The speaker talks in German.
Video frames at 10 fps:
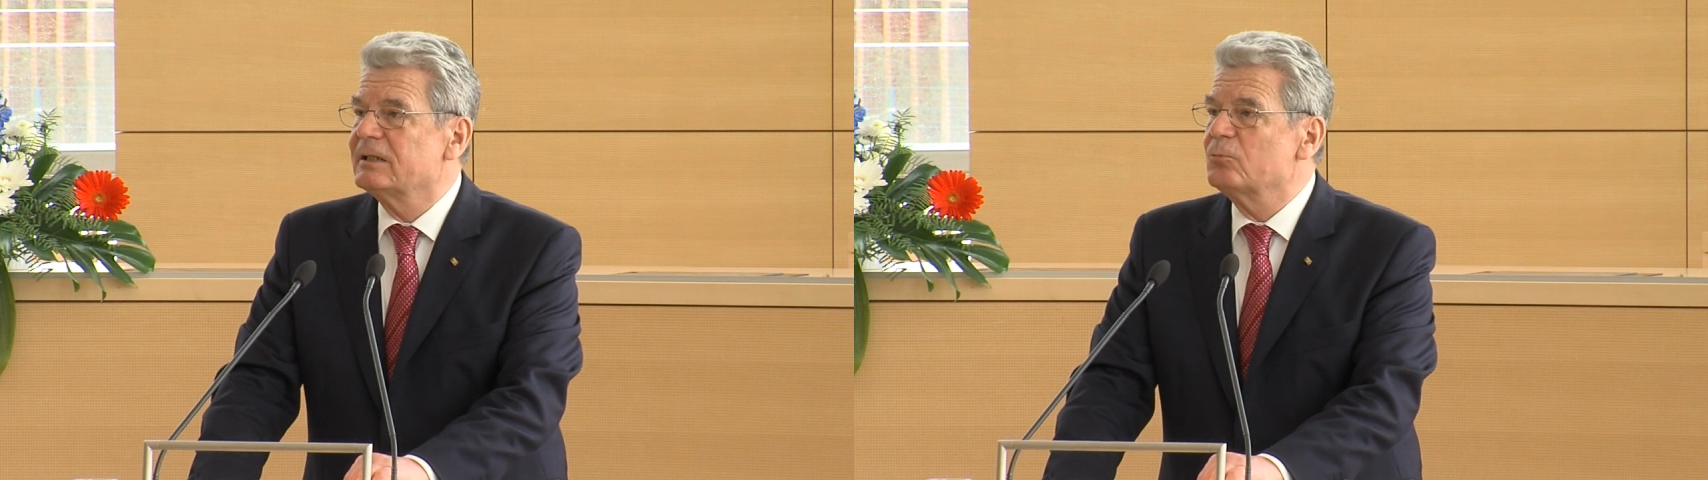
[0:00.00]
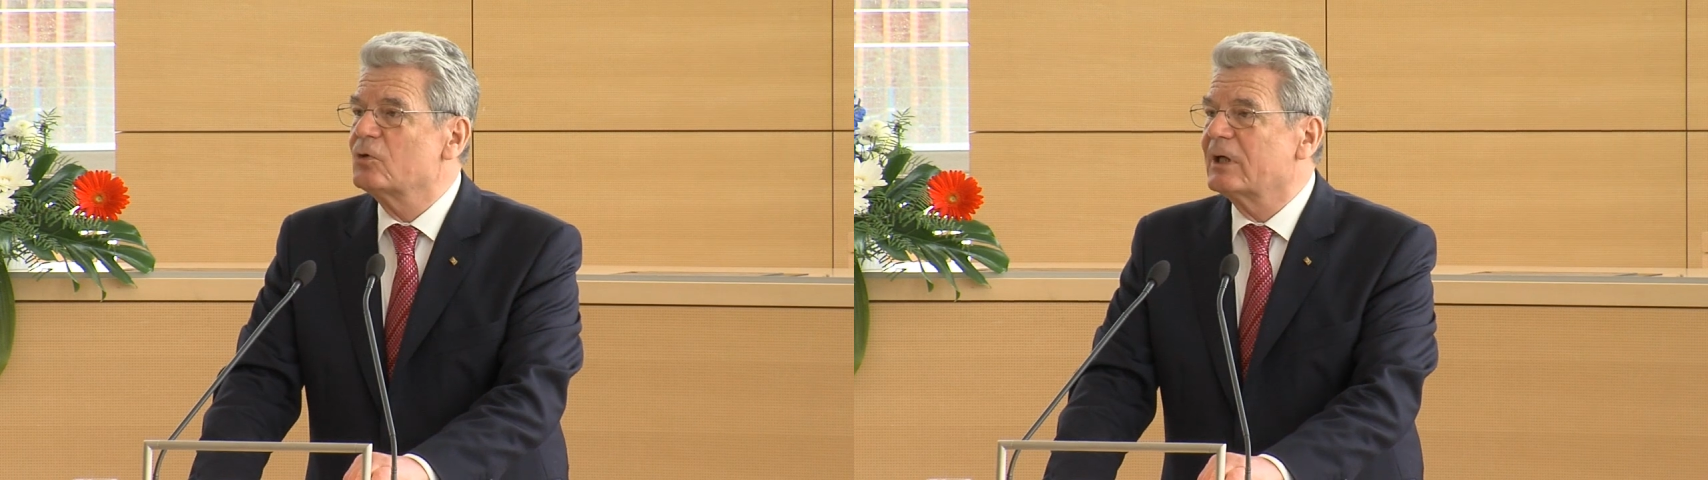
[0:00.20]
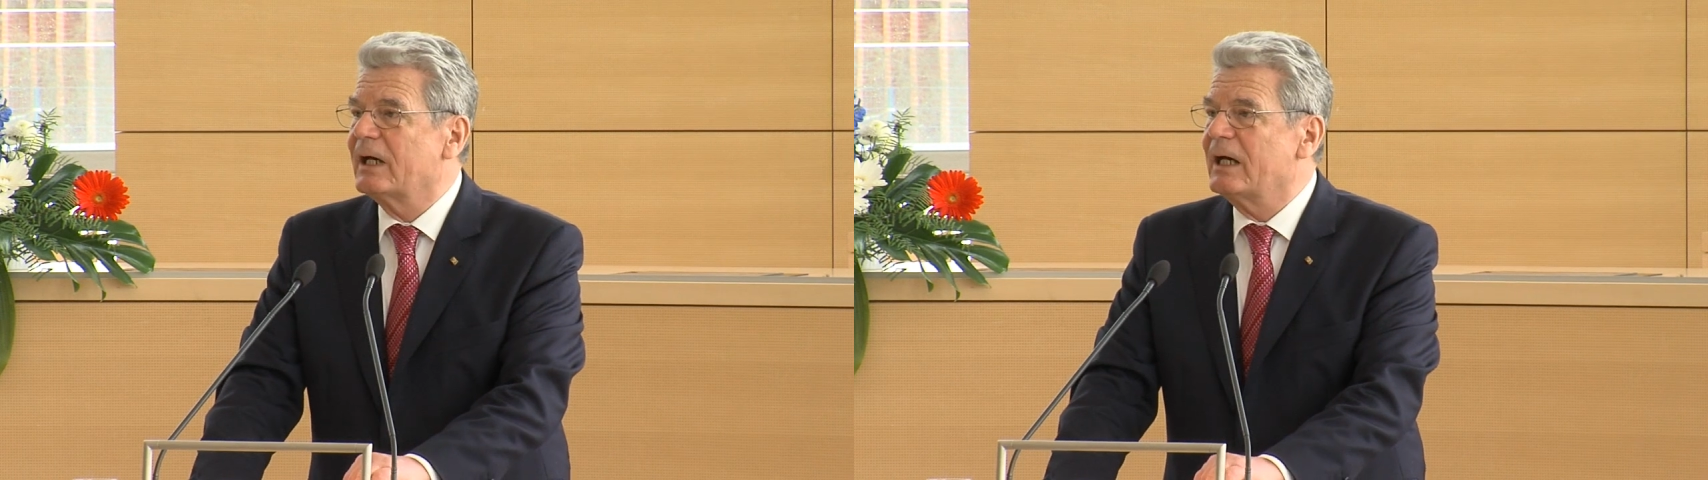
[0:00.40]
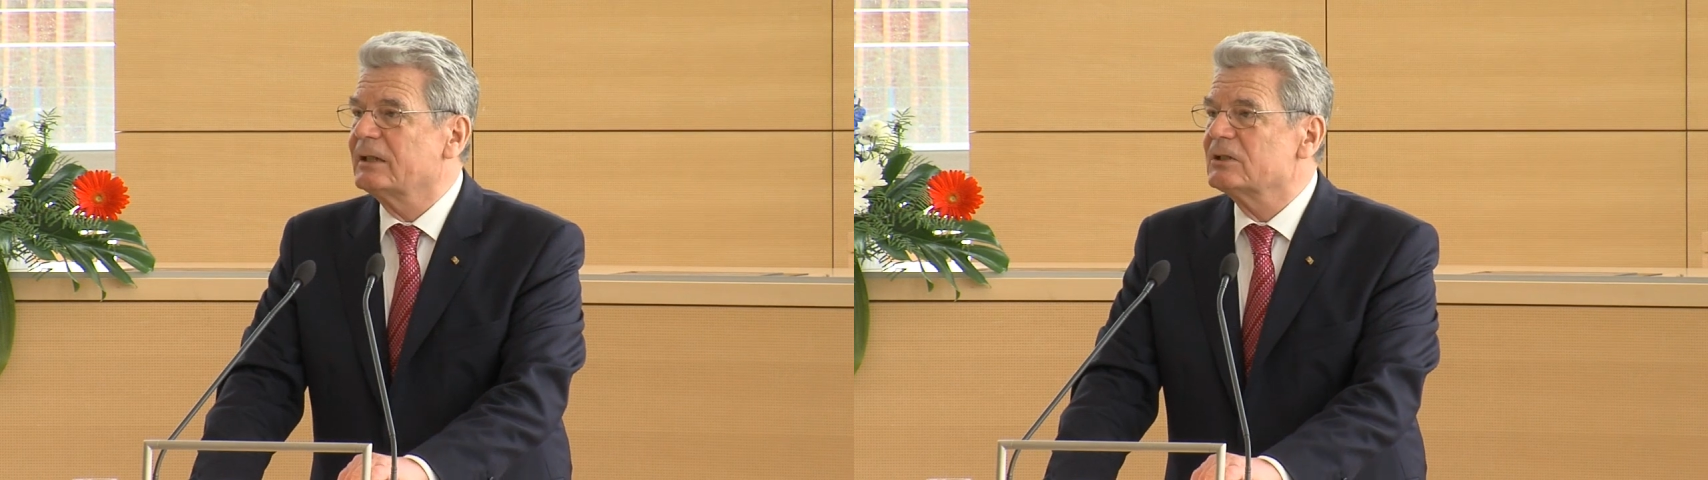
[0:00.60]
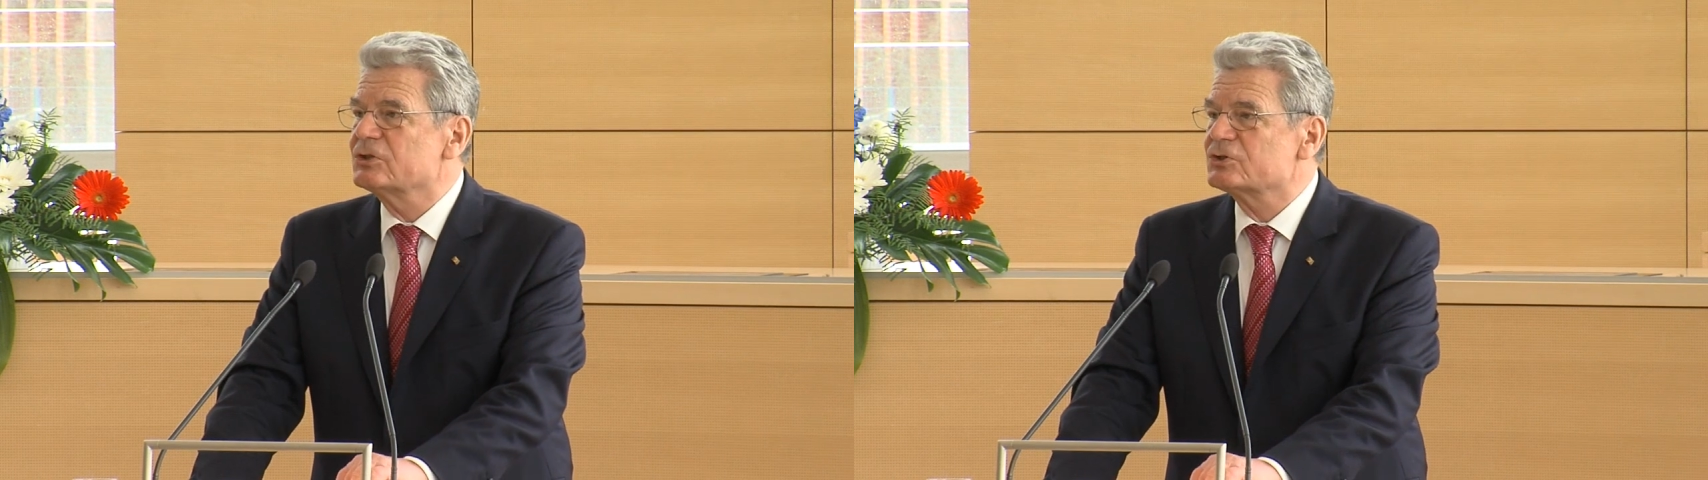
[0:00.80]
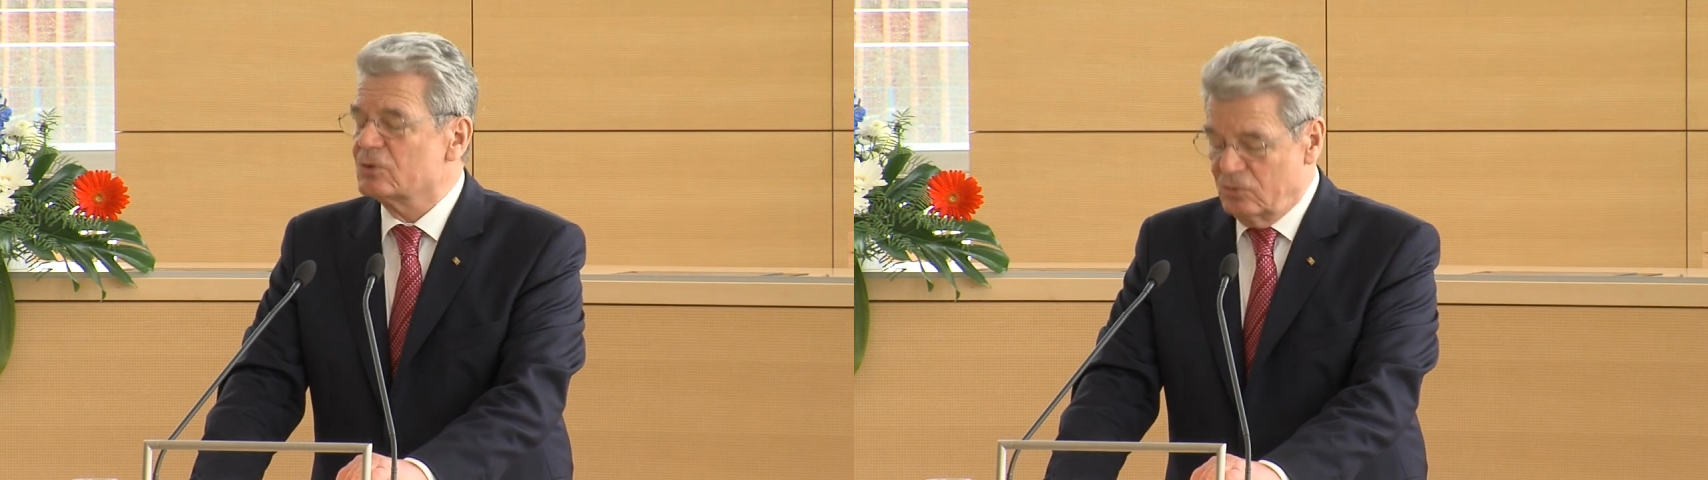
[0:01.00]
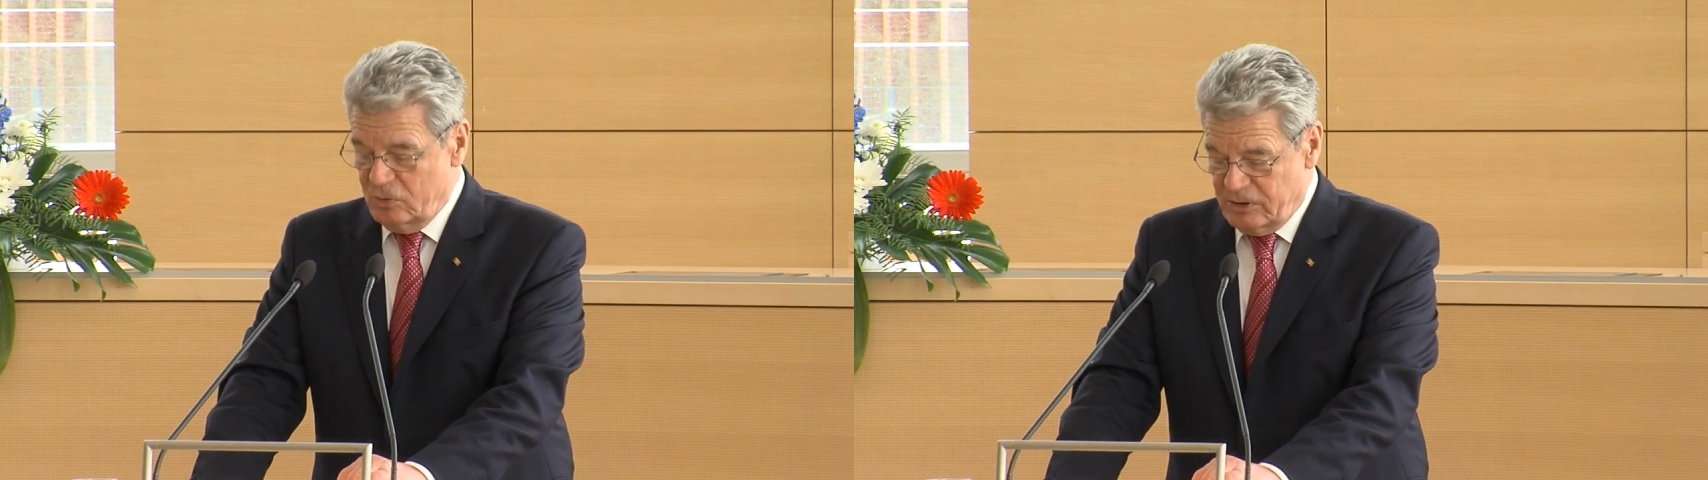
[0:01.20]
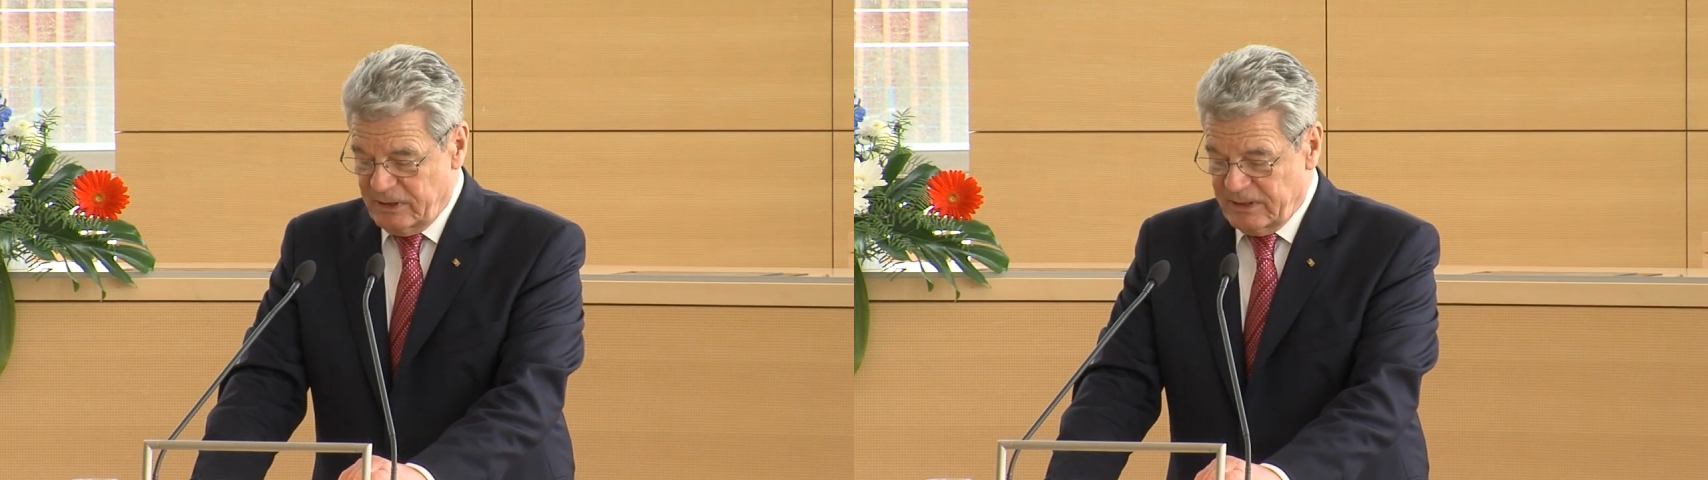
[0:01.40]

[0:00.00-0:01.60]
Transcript: demokratisch und